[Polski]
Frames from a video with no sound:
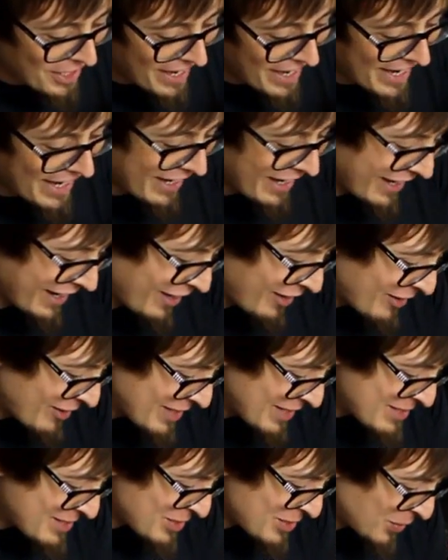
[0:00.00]
E,
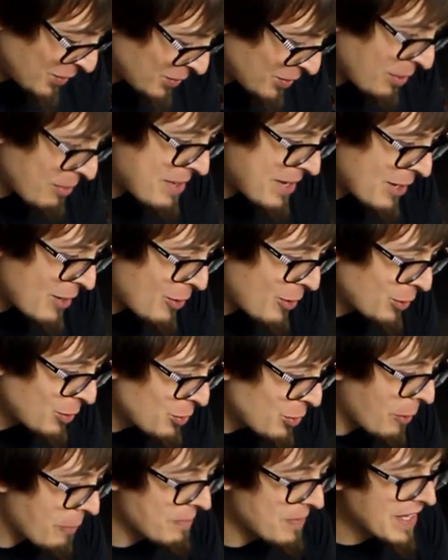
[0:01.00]
oni coś tu dobrego
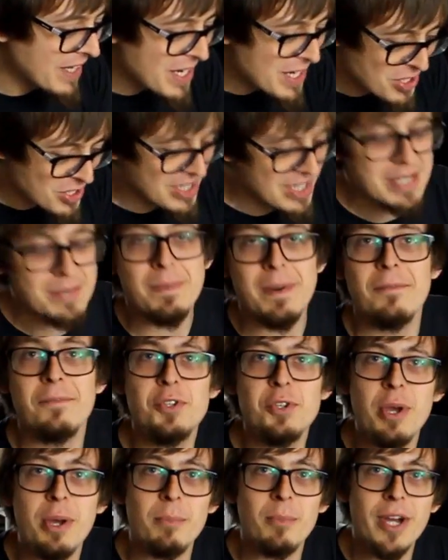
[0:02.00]
knują. Ja jeszcze nie
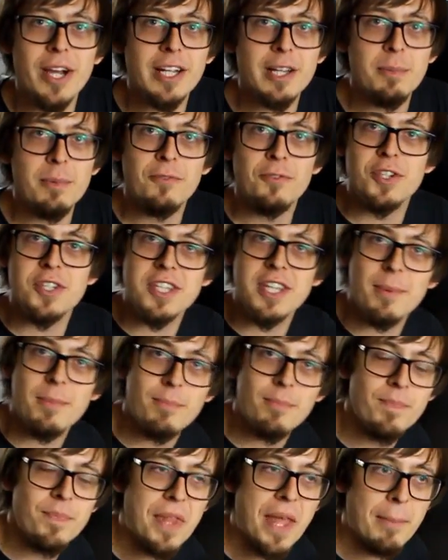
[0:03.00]
sprawdziłem, bo jak gdyby wszystkie
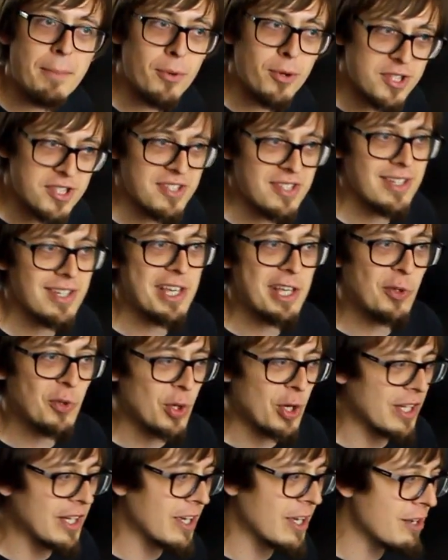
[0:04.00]
unboxingi,
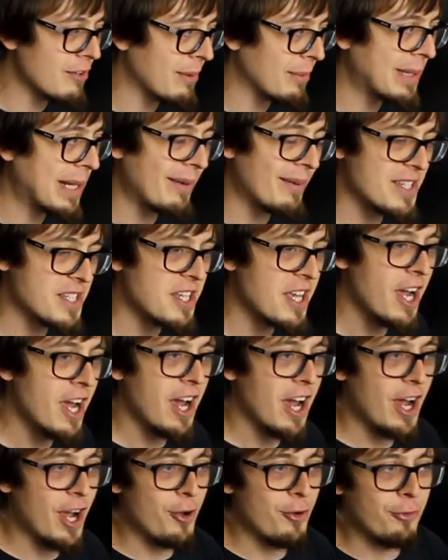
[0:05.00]
które nagrywam dla Was
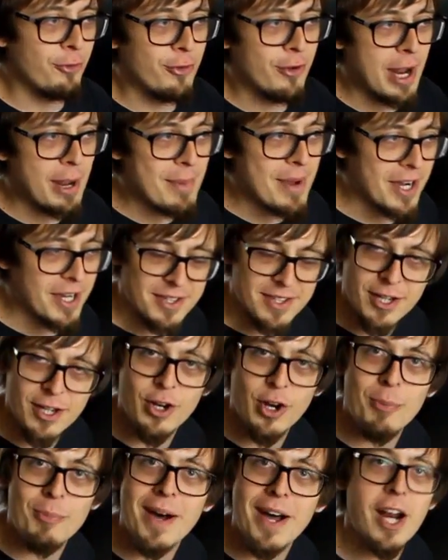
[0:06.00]
e, w ramach
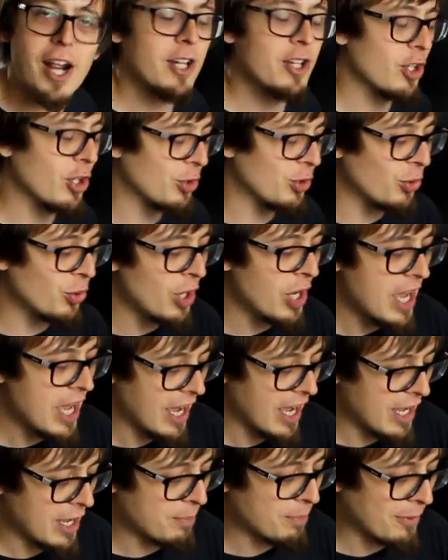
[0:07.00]
tego maratonu,
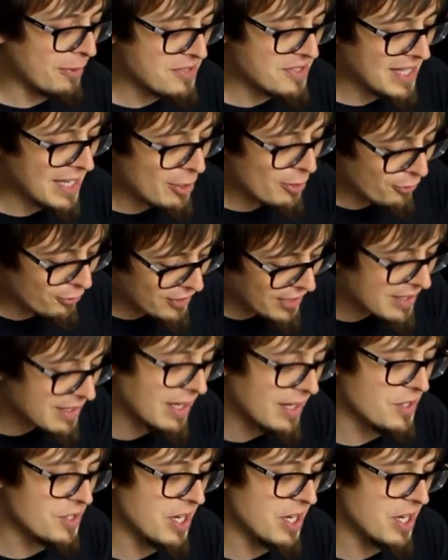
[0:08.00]
e, powstają w jeden